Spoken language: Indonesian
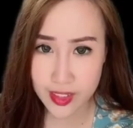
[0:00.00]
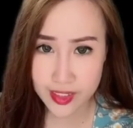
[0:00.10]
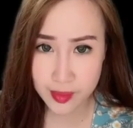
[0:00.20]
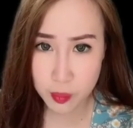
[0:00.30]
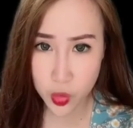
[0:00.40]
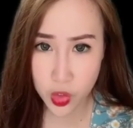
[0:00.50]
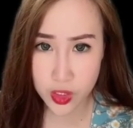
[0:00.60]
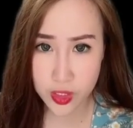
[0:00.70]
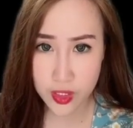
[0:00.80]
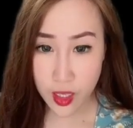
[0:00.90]

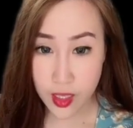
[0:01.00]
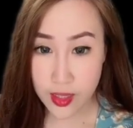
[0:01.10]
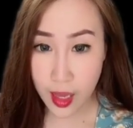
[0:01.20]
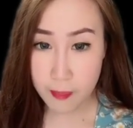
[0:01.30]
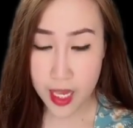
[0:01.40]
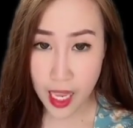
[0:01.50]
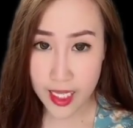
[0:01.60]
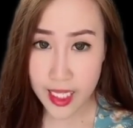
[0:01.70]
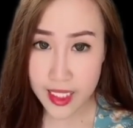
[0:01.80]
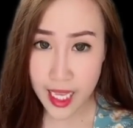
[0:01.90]
tersebut. Tapi
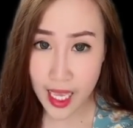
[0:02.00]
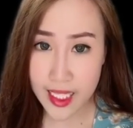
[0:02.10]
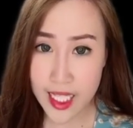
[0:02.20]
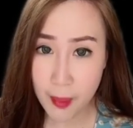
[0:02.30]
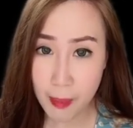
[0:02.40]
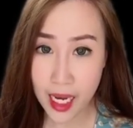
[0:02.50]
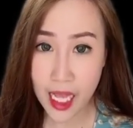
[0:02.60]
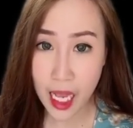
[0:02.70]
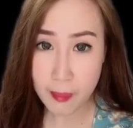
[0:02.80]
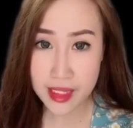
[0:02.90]
akhirnya dia
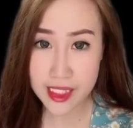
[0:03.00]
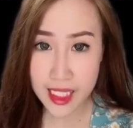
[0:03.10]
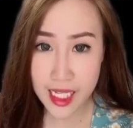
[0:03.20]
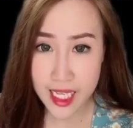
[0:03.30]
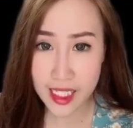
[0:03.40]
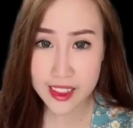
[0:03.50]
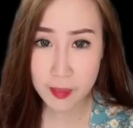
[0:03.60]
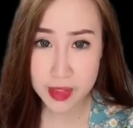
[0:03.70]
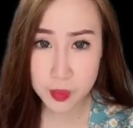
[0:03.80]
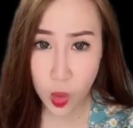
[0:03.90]
malah nggak bisa dilihat
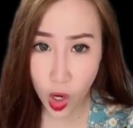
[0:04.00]
sama semua